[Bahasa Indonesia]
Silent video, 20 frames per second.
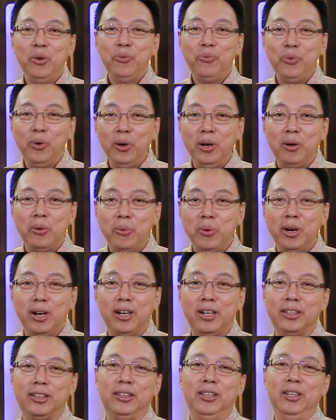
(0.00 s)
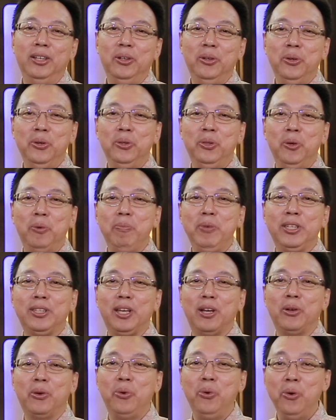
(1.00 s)
full award untuk
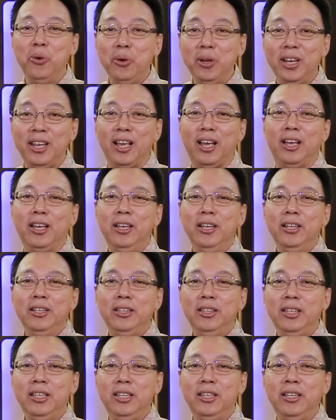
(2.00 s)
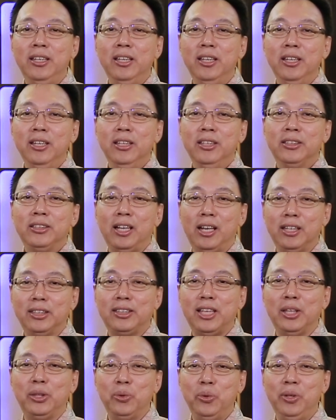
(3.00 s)
bisa kuliah di salah
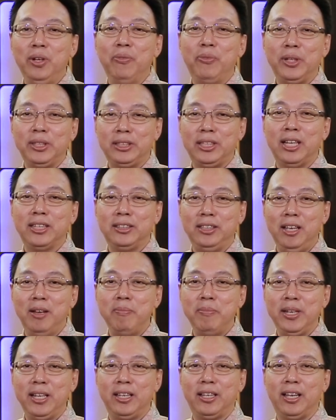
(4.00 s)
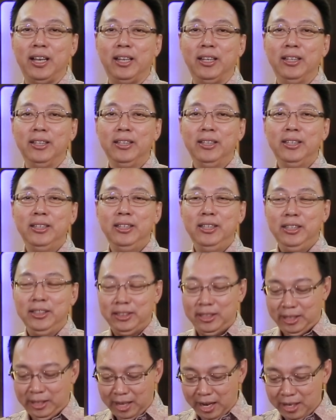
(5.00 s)
satu universitas di Amerika.
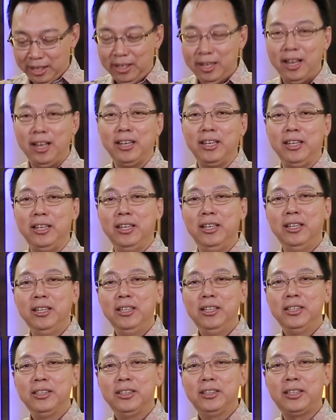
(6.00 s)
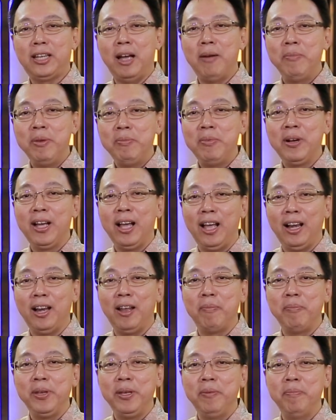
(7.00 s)
Sekali lagi kami
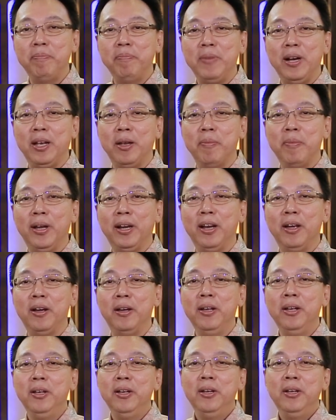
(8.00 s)
mengalami bagaimana